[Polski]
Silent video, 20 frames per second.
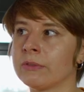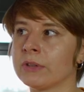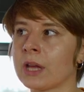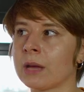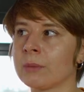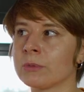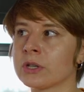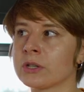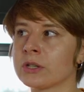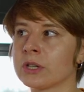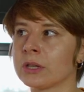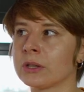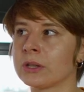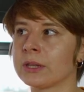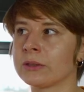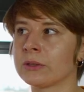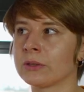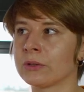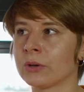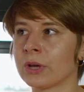i wydaje mi się, że
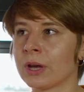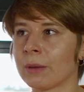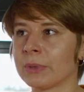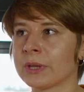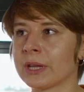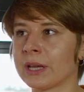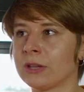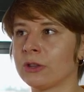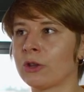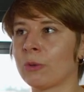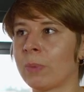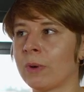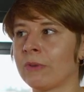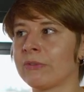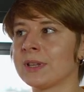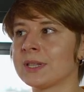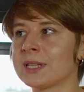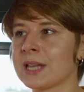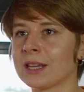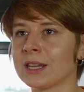to jakby takie
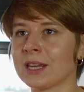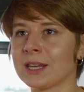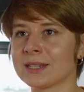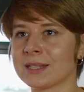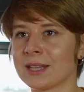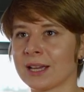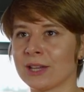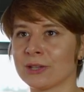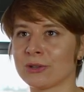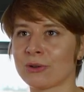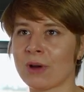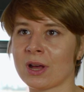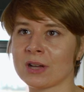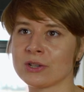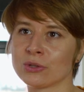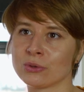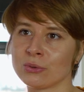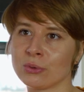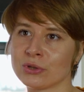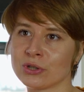dopowiedzenie jest takie
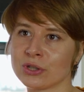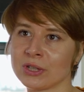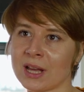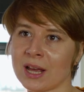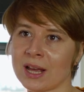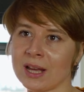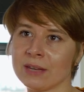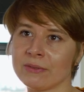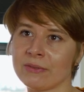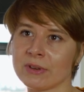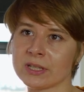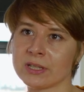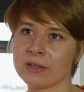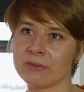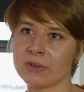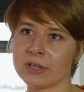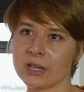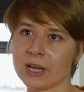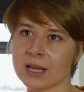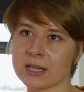trochę sztuczne i
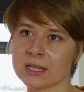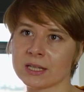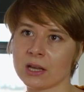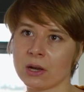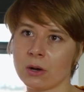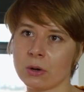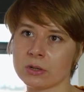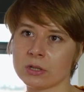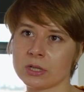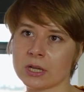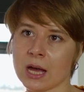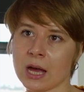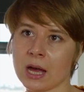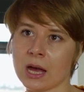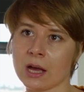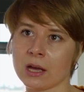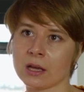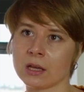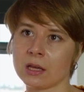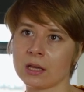właśnie wynika z tego,
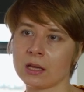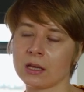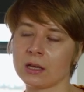że,